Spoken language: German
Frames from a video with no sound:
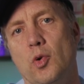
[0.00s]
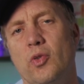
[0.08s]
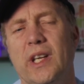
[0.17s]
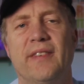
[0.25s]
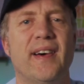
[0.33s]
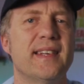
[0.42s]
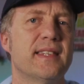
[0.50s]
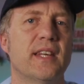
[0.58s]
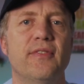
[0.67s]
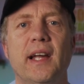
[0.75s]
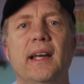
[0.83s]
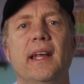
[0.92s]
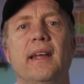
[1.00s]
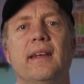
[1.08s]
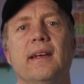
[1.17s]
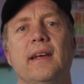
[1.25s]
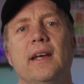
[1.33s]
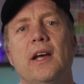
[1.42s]
Und ich weiß nicht
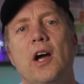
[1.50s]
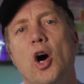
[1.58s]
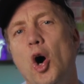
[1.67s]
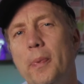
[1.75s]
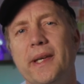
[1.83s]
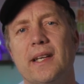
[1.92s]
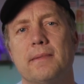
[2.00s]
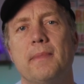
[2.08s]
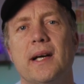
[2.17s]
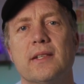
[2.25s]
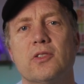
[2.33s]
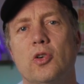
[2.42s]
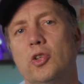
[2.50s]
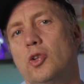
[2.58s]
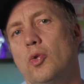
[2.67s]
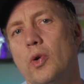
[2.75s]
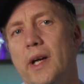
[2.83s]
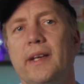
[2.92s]
wirklich, ob ich das machen
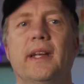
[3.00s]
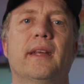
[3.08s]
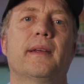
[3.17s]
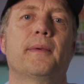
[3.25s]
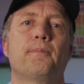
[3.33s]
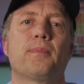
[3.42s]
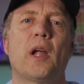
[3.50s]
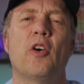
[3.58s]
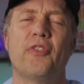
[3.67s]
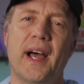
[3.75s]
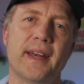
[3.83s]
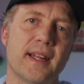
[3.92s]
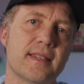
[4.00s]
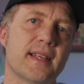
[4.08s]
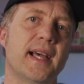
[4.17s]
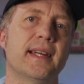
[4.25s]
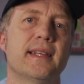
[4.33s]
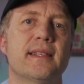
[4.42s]
sollte oder nicht. Auf der anderen
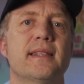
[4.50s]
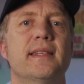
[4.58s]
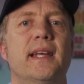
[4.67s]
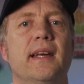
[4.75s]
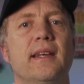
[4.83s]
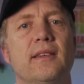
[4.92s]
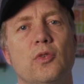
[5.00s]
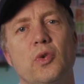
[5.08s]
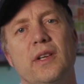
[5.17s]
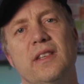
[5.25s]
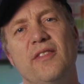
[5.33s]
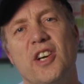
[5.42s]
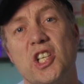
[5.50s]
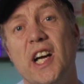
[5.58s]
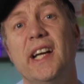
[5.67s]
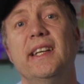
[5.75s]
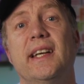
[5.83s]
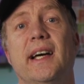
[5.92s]
Seite ist es sicherlich so, dass die
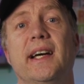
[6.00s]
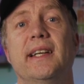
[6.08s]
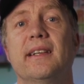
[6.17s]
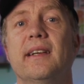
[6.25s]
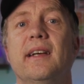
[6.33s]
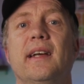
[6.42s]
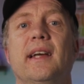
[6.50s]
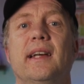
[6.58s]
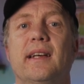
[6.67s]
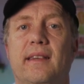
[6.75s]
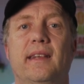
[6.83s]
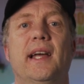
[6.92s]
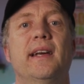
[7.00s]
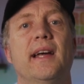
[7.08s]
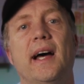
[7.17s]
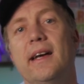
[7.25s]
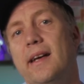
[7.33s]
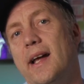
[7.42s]
Wahrscheinlichkeit, dass ich
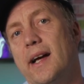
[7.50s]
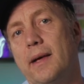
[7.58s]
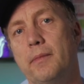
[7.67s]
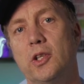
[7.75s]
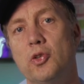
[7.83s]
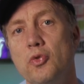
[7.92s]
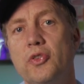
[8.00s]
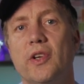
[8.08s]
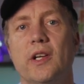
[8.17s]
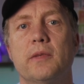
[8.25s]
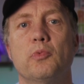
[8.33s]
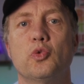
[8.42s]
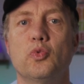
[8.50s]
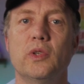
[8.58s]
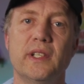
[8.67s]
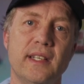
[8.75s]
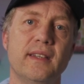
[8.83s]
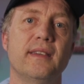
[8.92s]
eine Anlage mit q cells
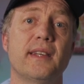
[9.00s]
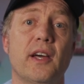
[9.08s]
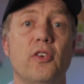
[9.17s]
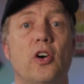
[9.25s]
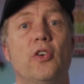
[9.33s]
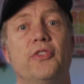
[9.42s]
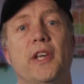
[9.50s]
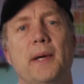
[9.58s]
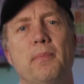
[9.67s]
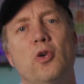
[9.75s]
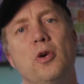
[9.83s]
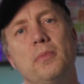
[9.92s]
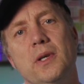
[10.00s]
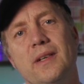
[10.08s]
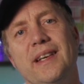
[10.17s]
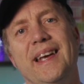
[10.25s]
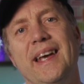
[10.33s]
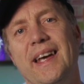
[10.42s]
modulen dieses Jahr noch aufs Dach
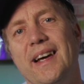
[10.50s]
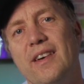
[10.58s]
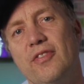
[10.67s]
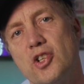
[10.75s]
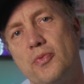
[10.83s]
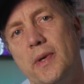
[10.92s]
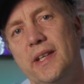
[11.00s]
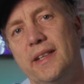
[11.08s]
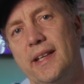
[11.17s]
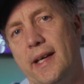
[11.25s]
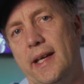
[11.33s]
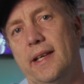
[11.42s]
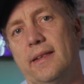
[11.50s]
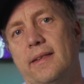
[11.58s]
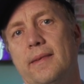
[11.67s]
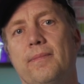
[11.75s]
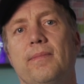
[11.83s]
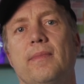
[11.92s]
bekomme, eher verschwindend gering ist.